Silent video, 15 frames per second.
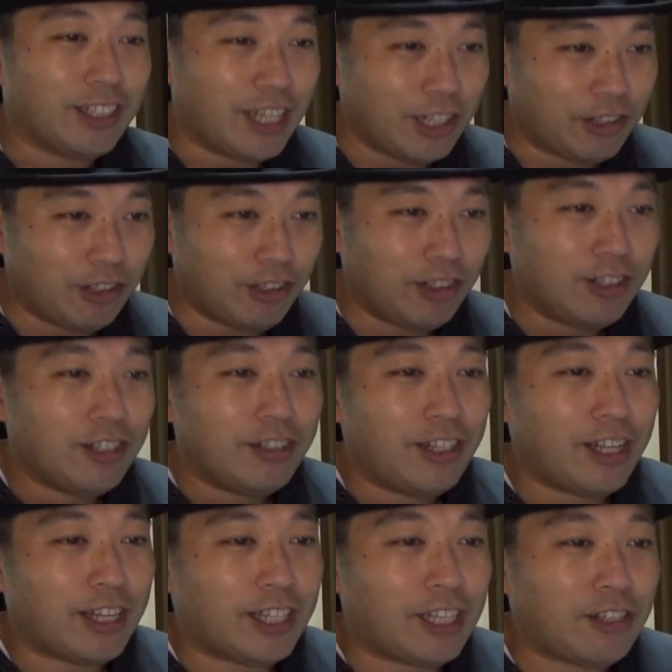敢行
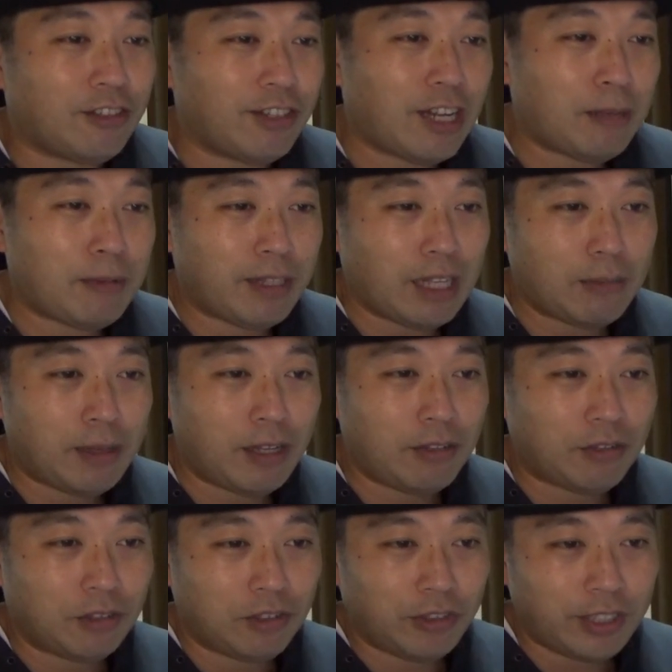だが結局ラーメン食べ
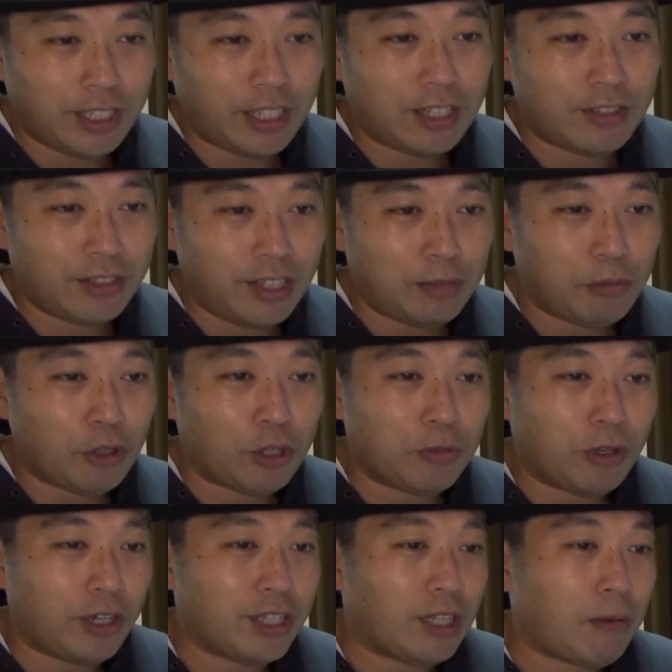ることはできずにもご
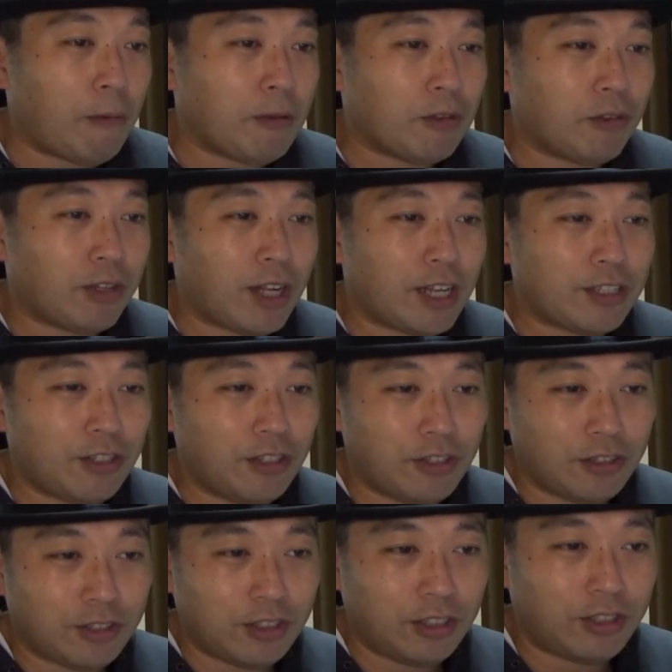もごいったまま動画が終
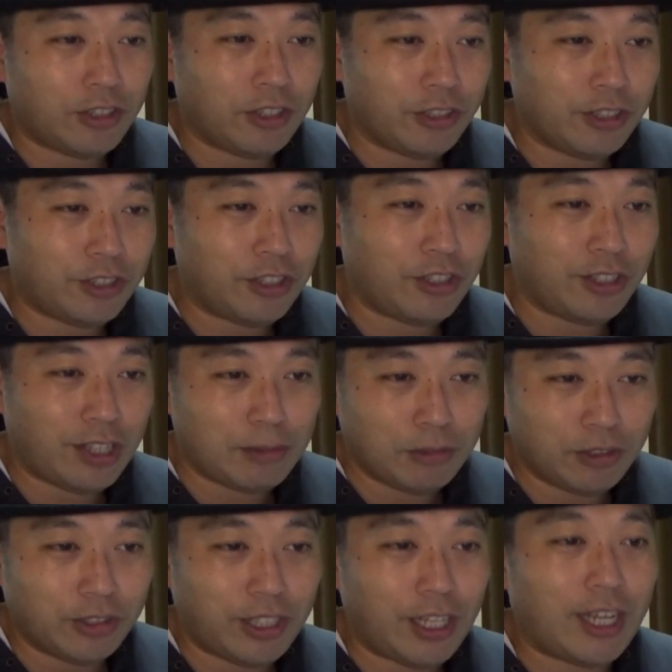了するというシュールな
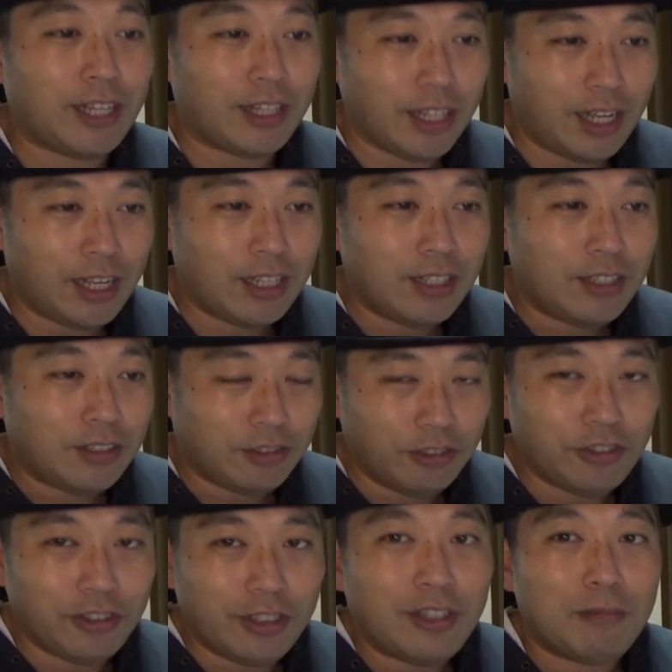ものであったと
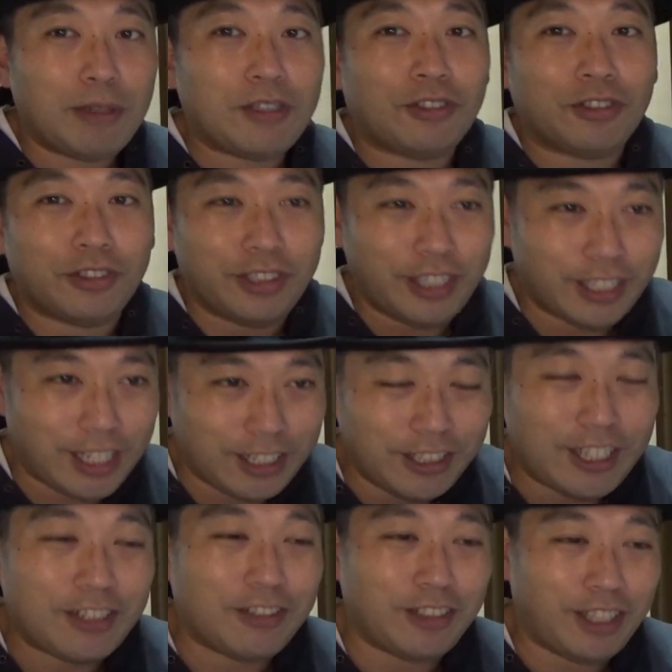いうまあ、ちょっと長く
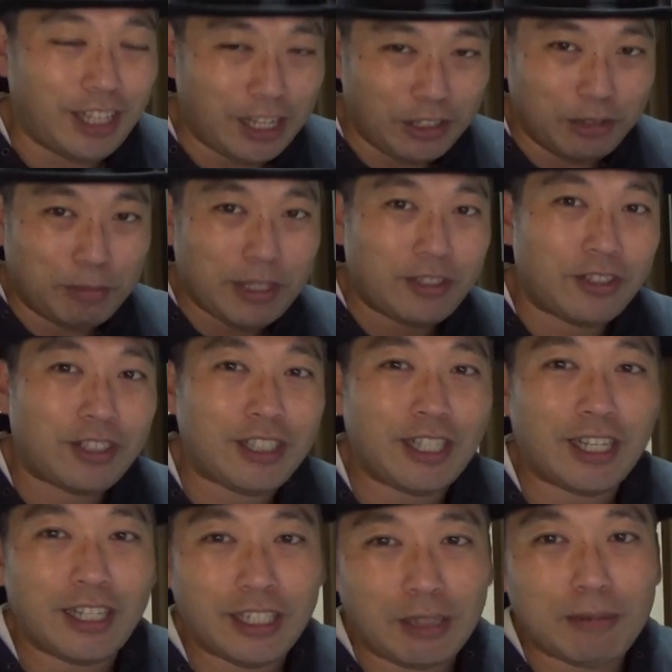なるんであの抜粋しな
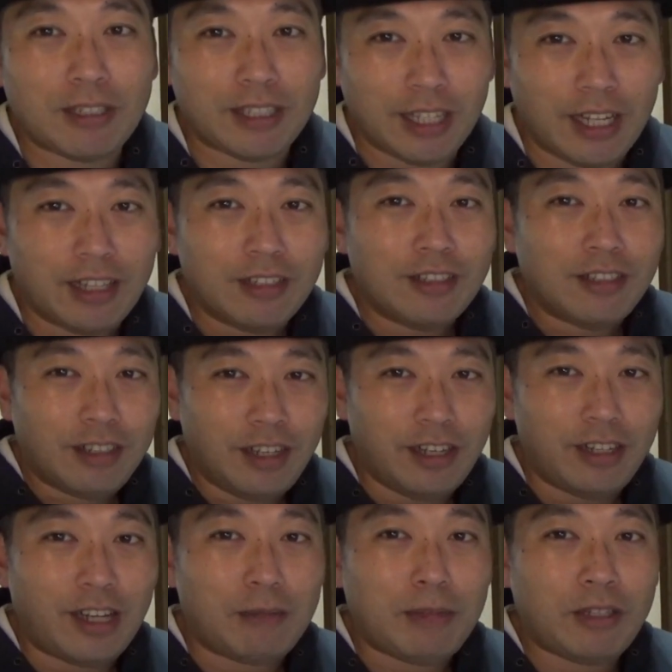がらいきますがは
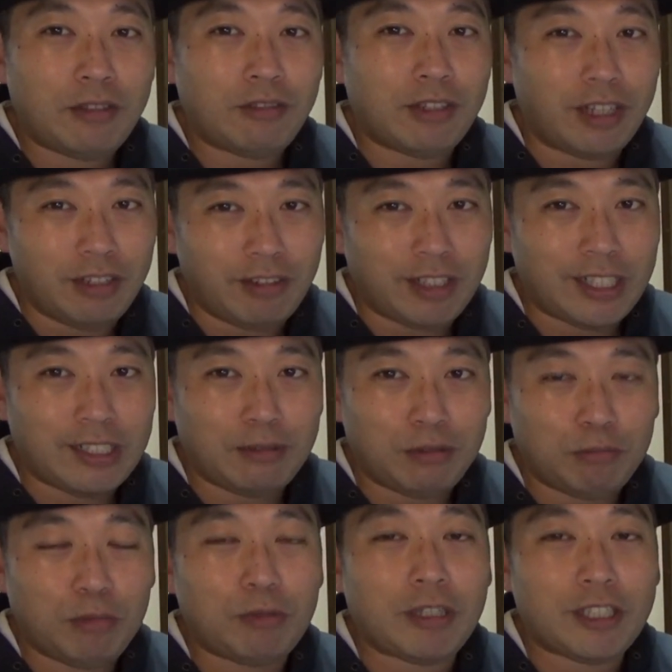いラーメン動画ね私も
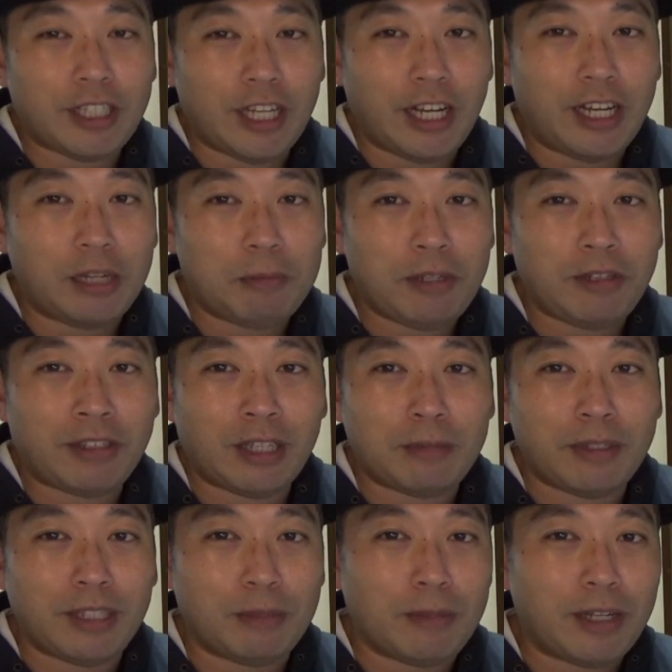見ましたあれ見るた
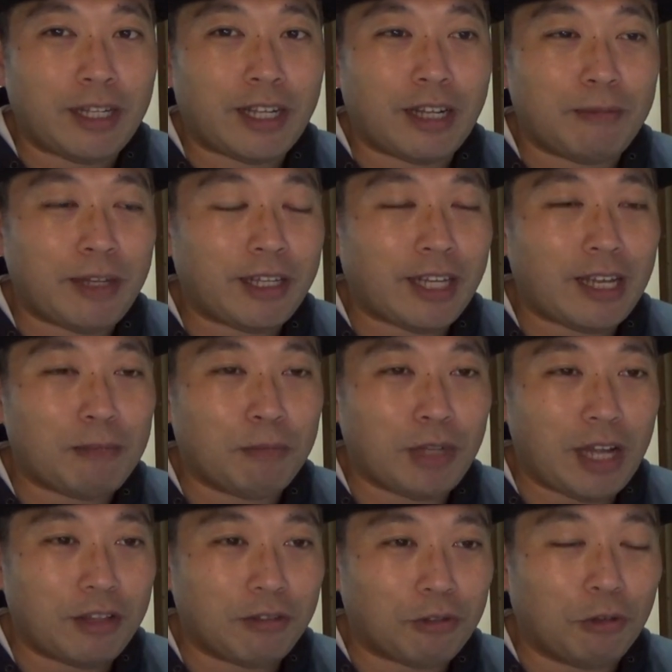びに毎回毎回
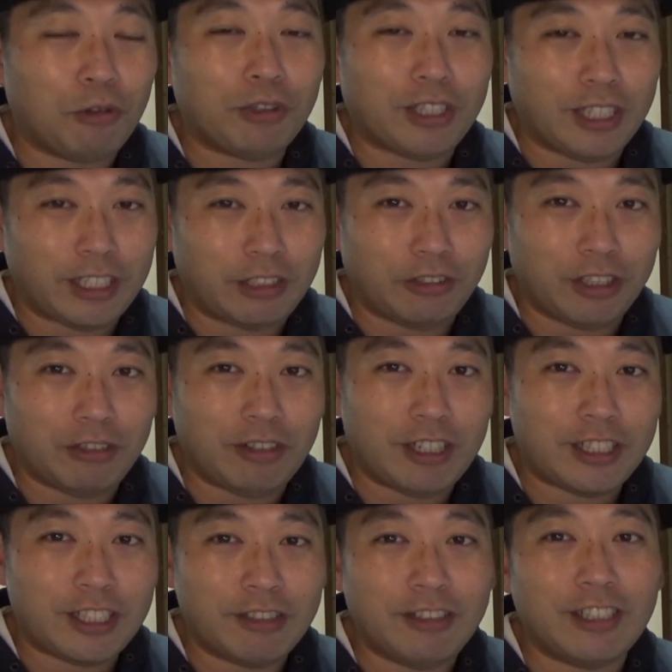あのおほってやったとこで
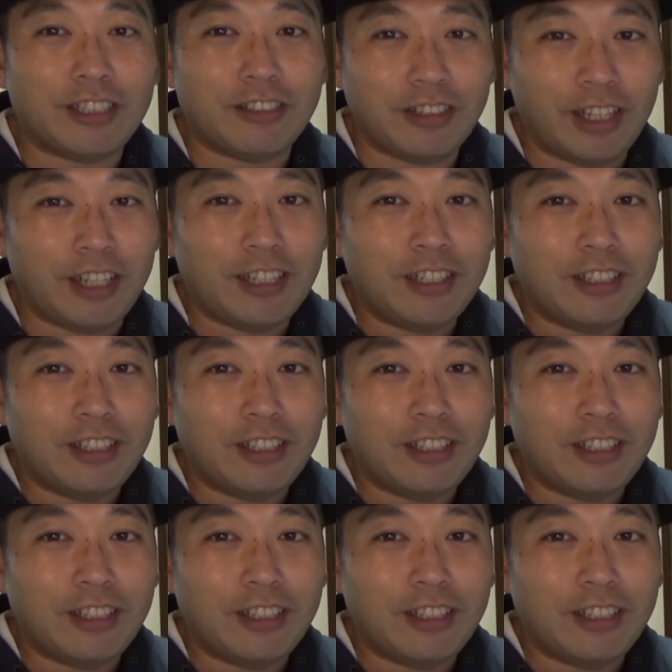笑っちゃうんですよね。